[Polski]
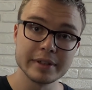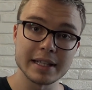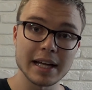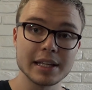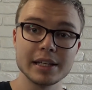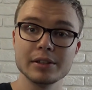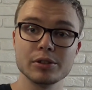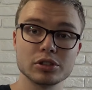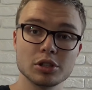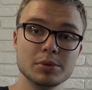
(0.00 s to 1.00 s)
Takie
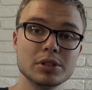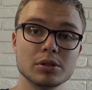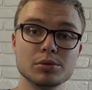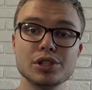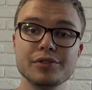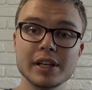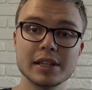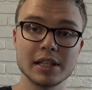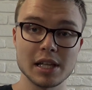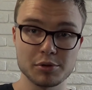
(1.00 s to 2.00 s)
osoby są
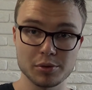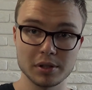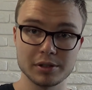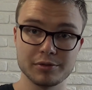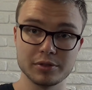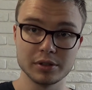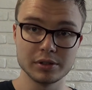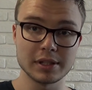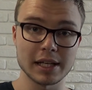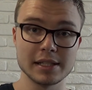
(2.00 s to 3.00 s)
świetne na przykład w e,
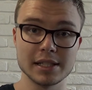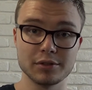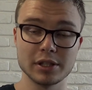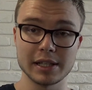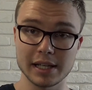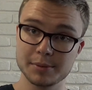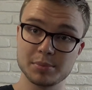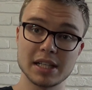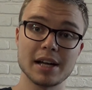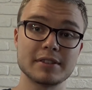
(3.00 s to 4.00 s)
takich zawodach jak
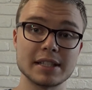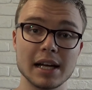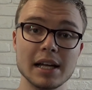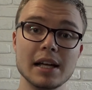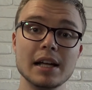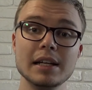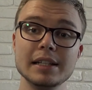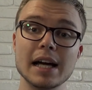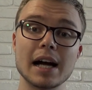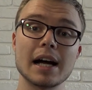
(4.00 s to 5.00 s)
sprzedawca,
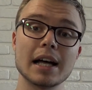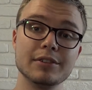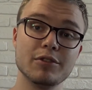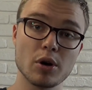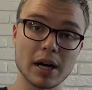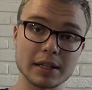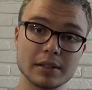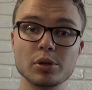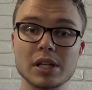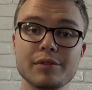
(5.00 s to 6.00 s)
jak adwokat.
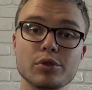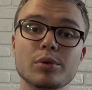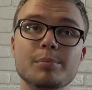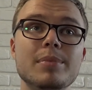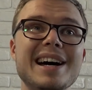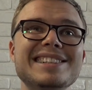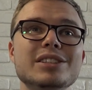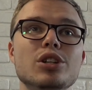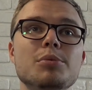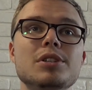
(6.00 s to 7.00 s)
Potrafią
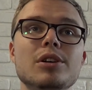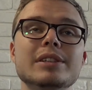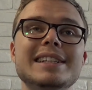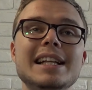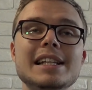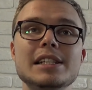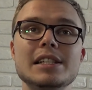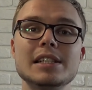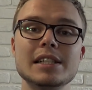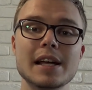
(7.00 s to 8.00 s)
bardzo dobrze
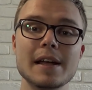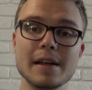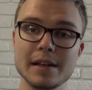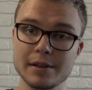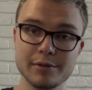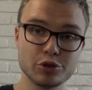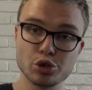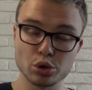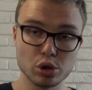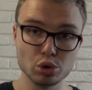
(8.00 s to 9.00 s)
odnaleźć się e,
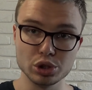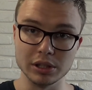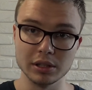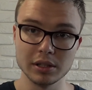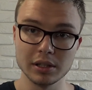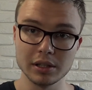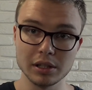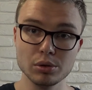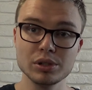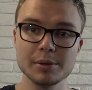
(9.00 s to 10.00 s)
wśród ludzi
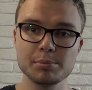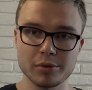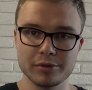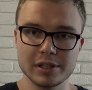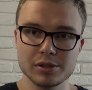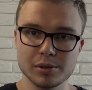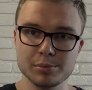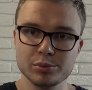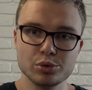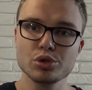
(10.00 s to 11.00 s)
i ludzie powiedzą
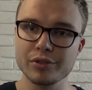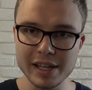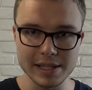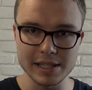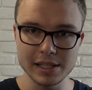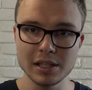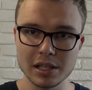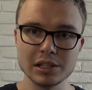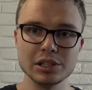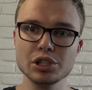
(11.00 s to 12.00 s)
im dużo więcej
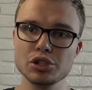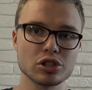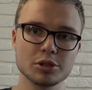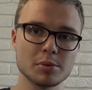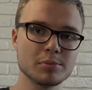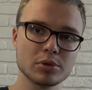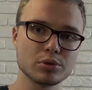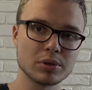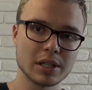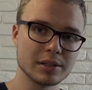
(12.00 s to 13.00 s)
niż osobom,
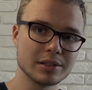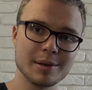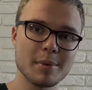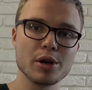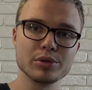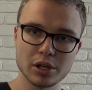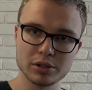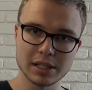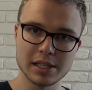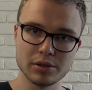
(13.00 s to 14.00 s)
które nie mają tego
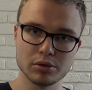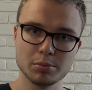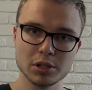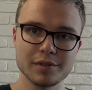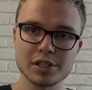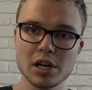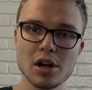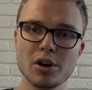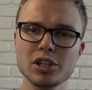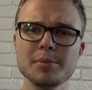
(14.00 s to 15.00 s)
talentu, ponieważ
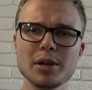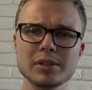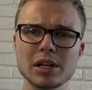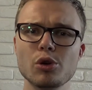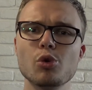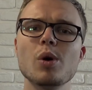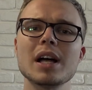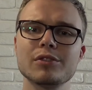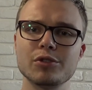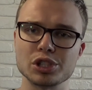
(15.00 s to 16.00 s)
oni mają taką
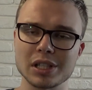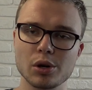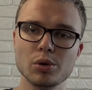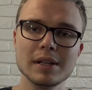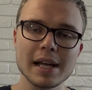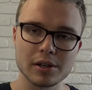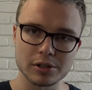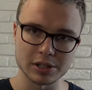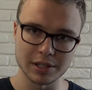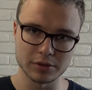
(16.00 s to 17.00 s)
łatwość, taką
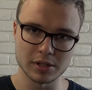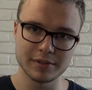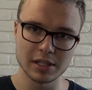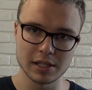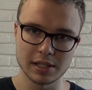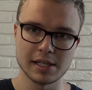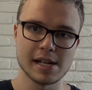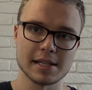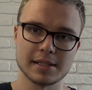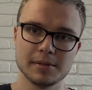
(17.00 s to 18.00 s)
lekkość nawiązywania tych
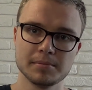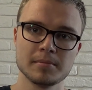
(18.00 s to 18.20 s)
relacji.